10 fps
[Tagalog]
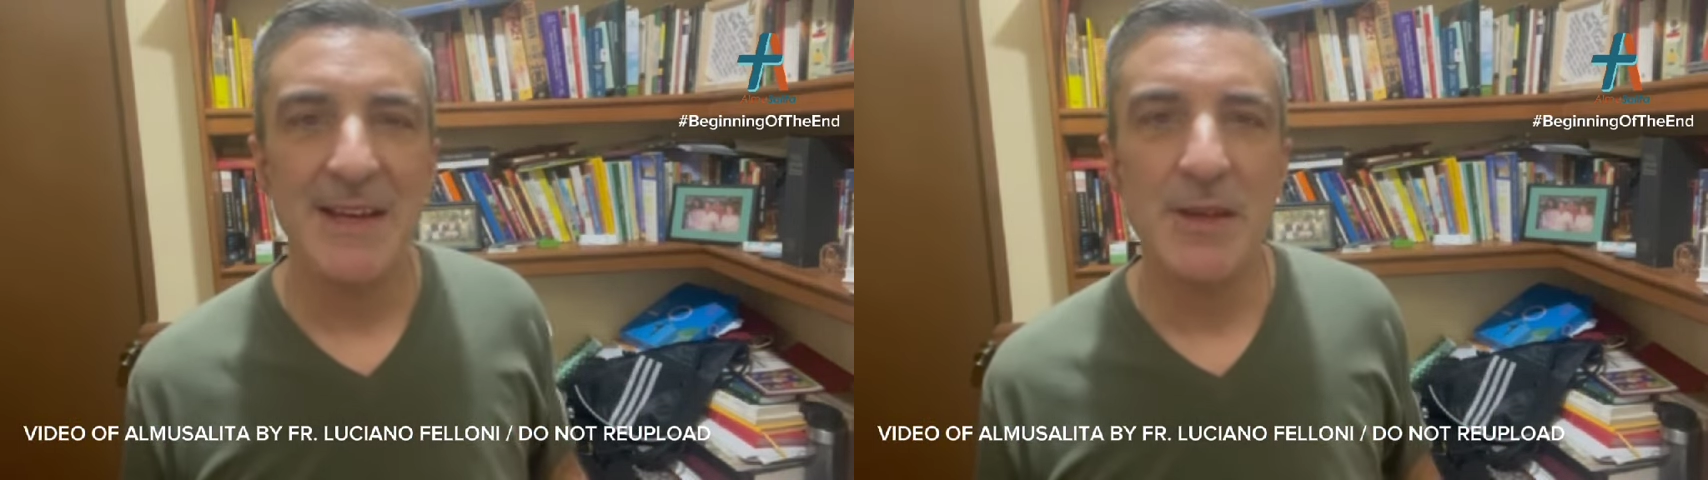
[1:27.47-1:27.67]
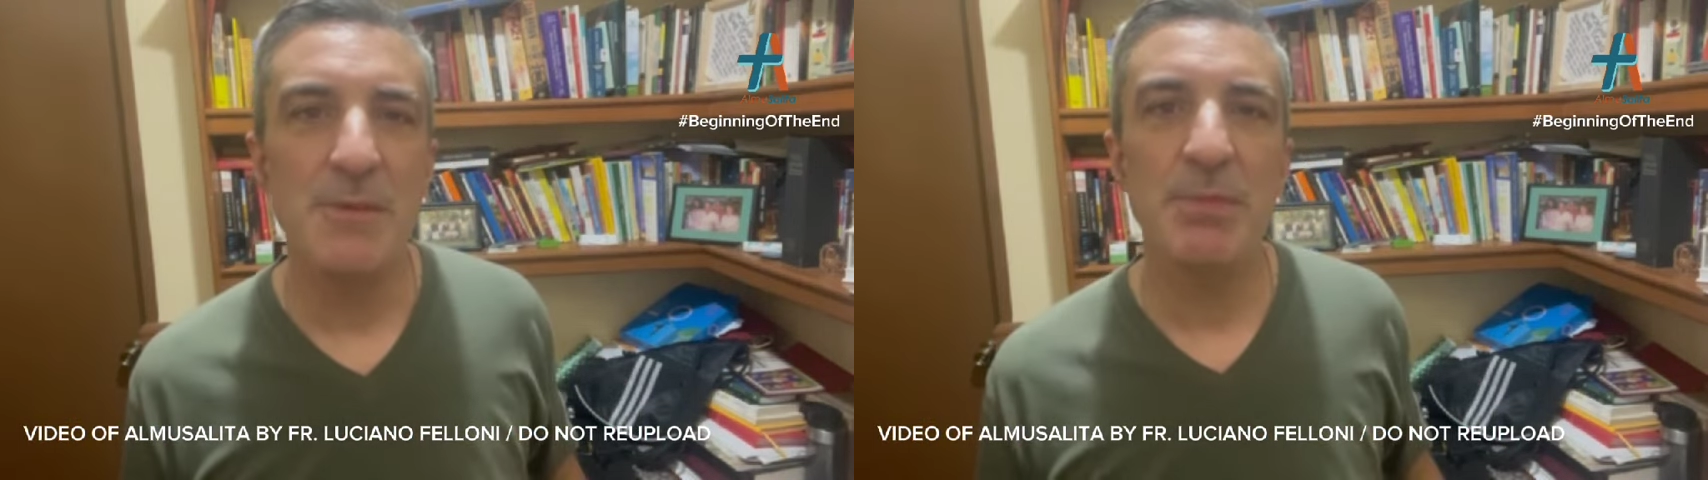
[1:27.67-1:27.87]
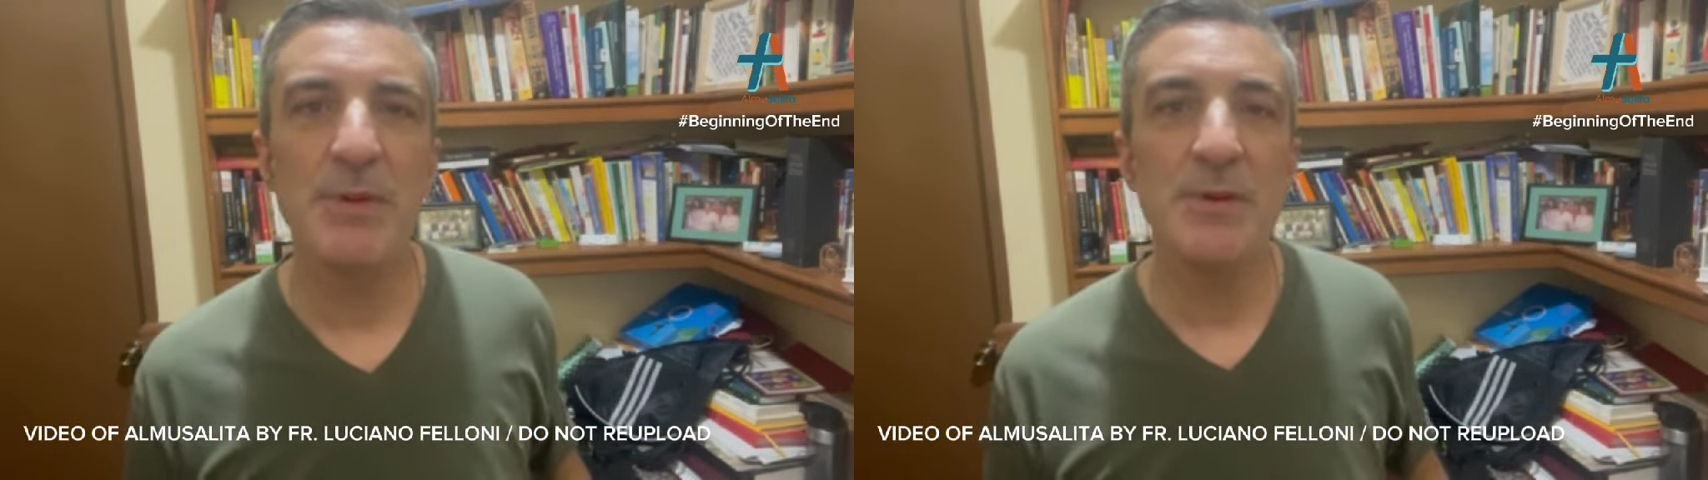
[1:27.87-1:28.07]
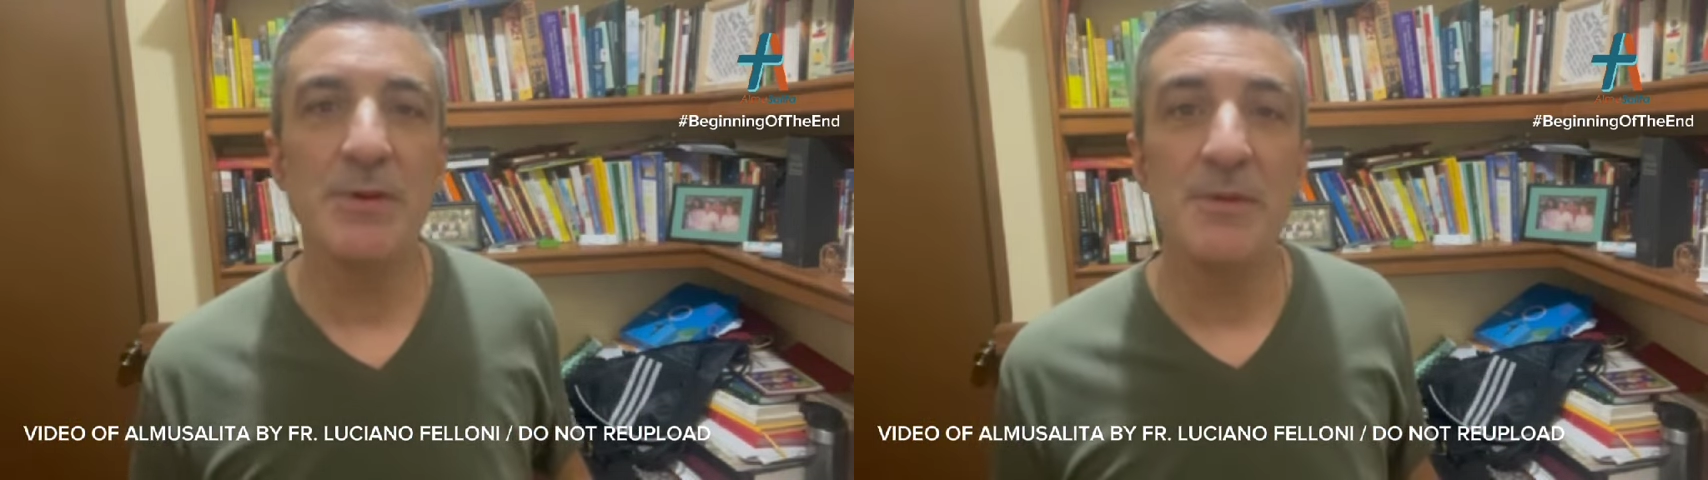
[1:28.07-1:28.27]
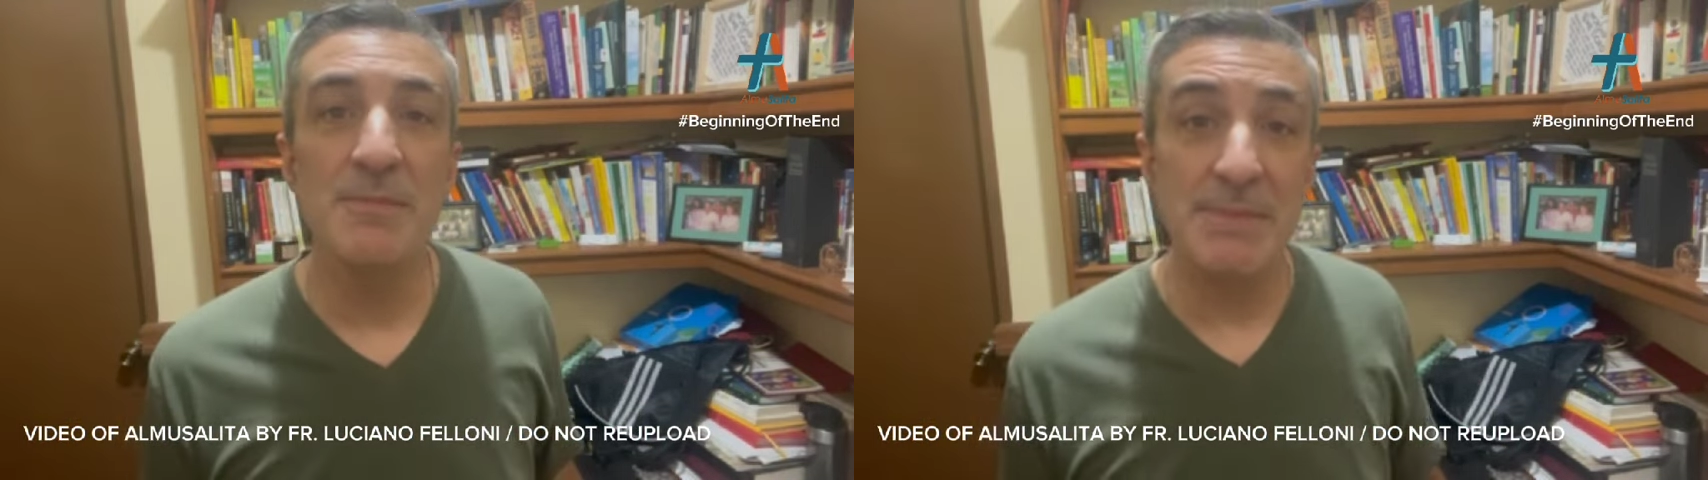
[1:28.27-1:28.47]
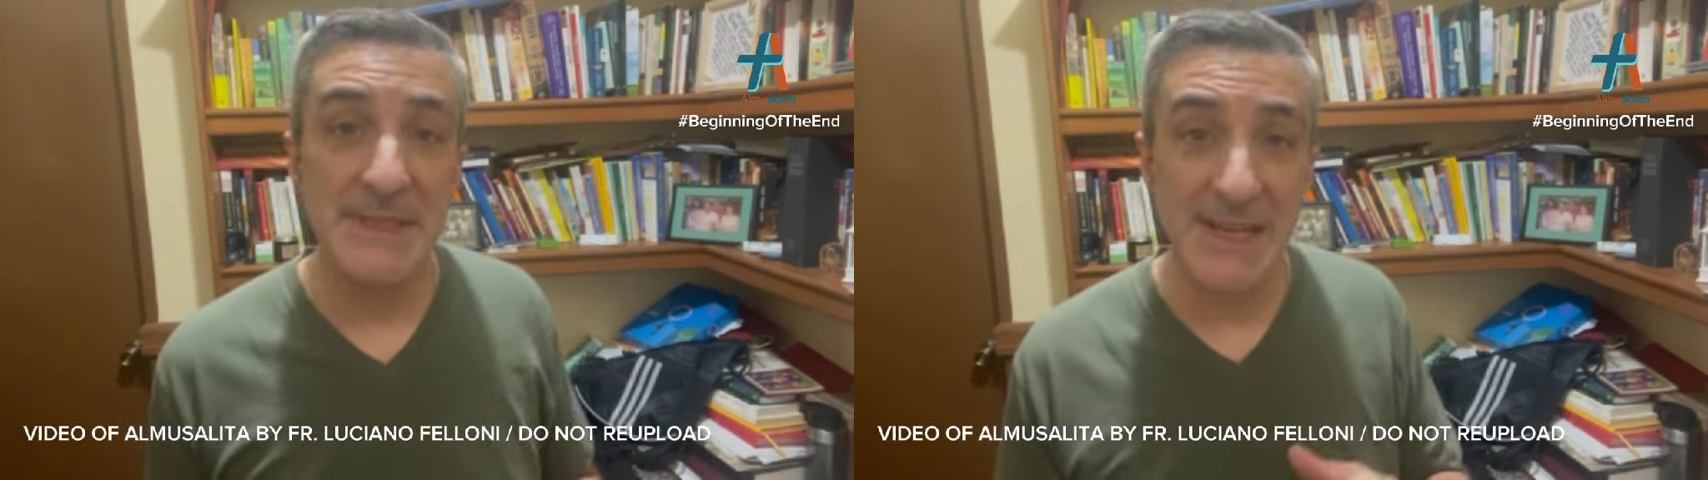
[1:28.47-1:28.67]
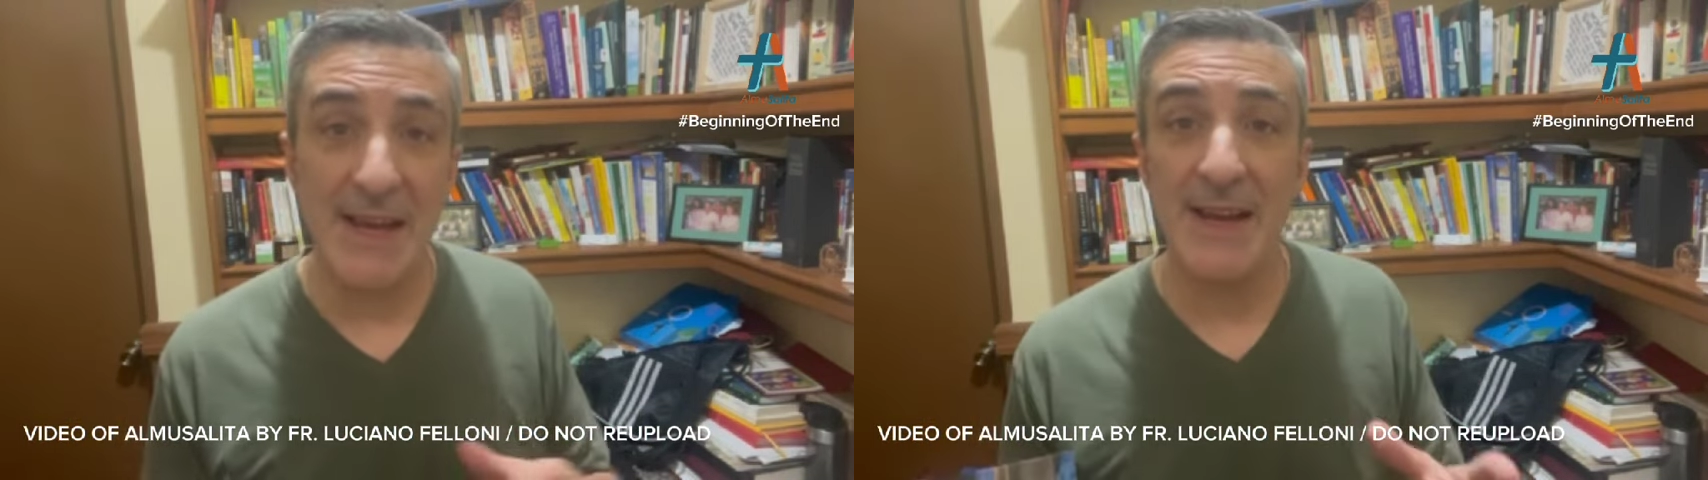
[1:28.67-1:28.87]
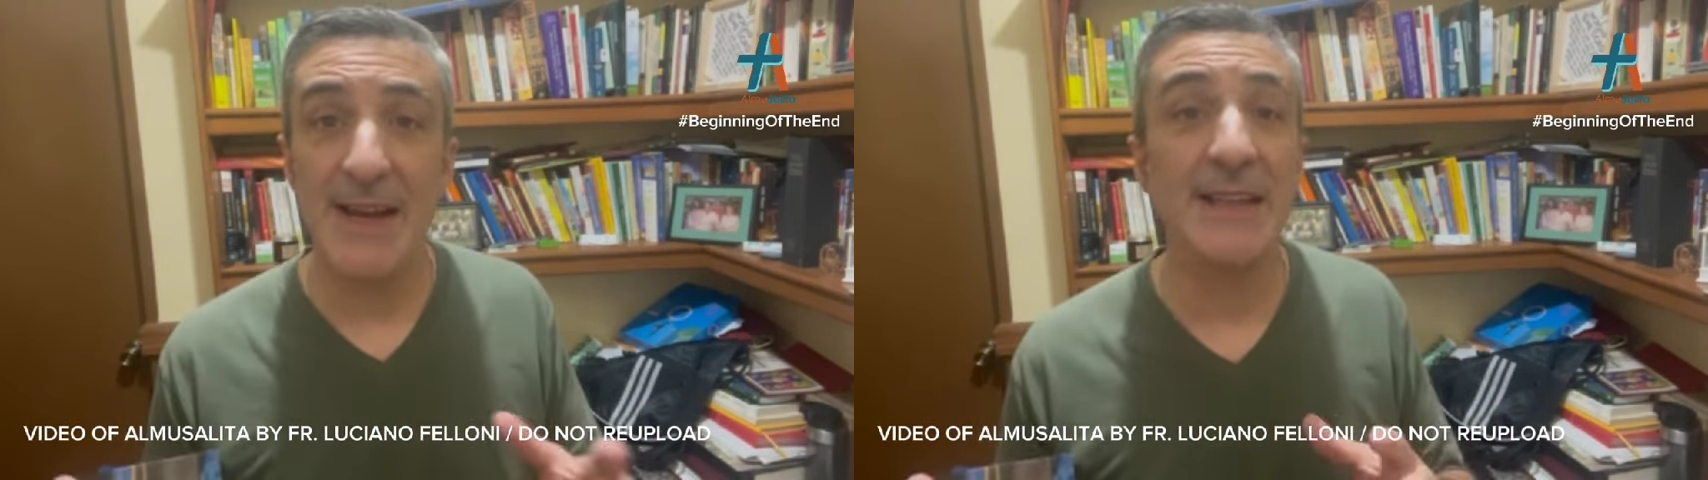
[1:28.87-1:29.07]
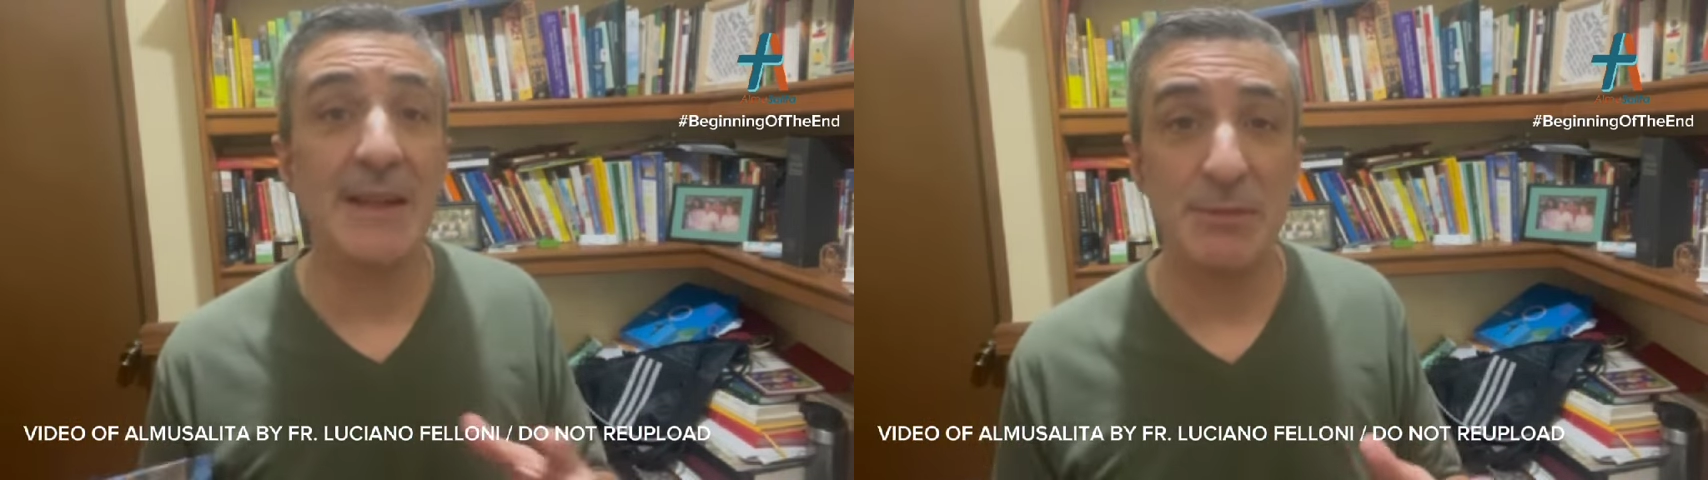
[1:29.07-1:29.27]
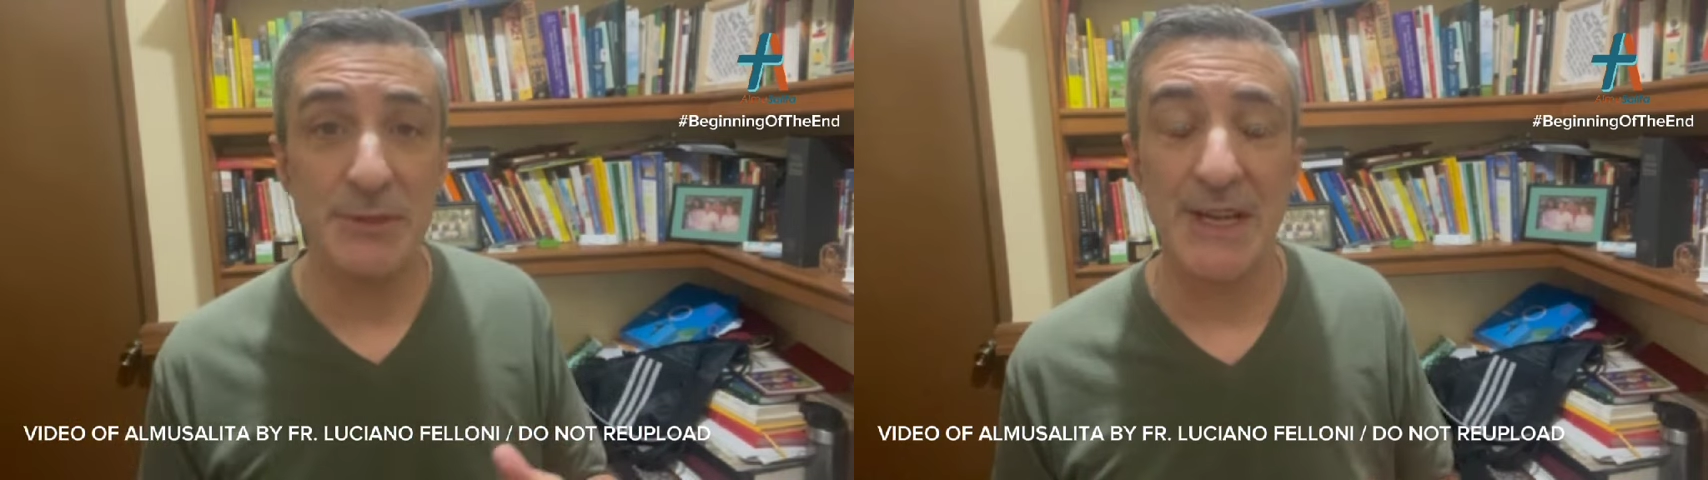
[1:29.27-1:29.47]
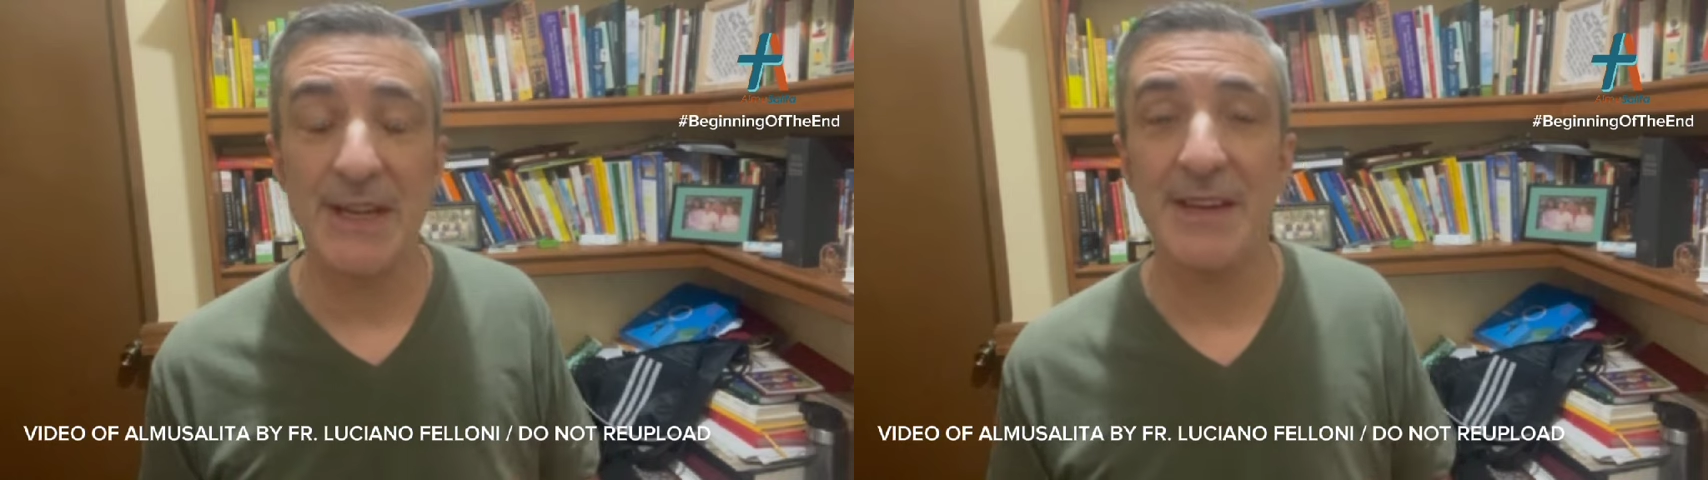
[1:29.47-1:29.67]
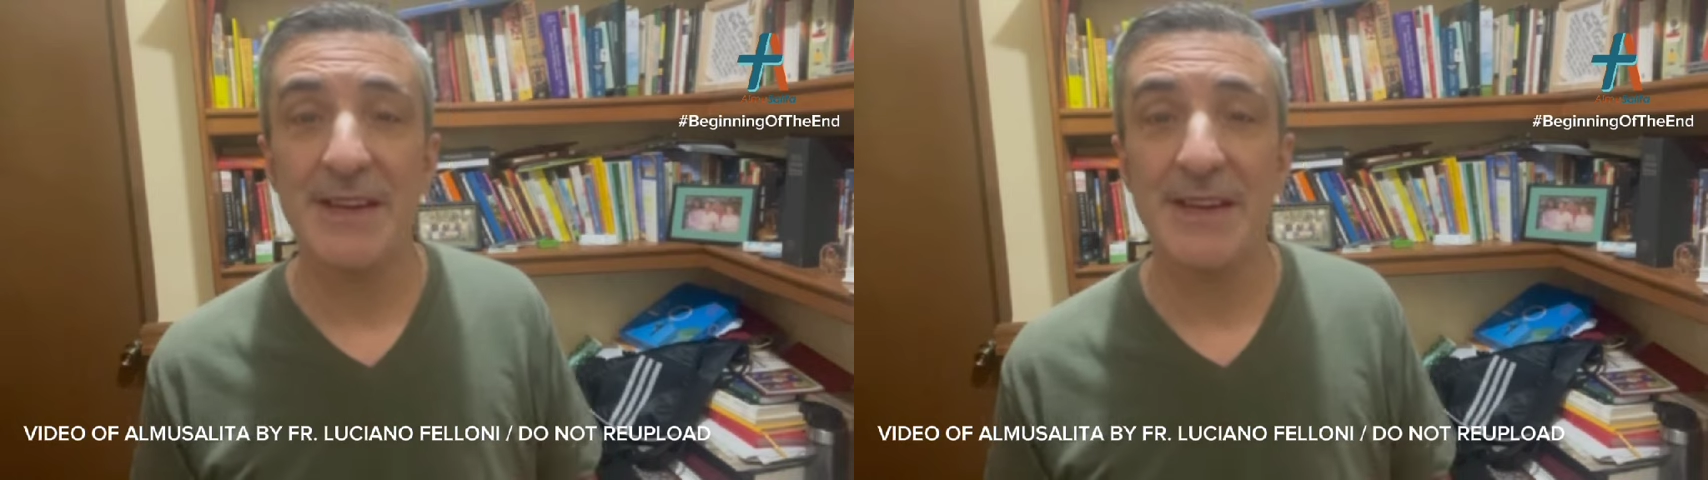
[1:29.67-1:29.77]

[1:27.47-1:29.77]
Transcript: yun po yung umpisa ng katapusan.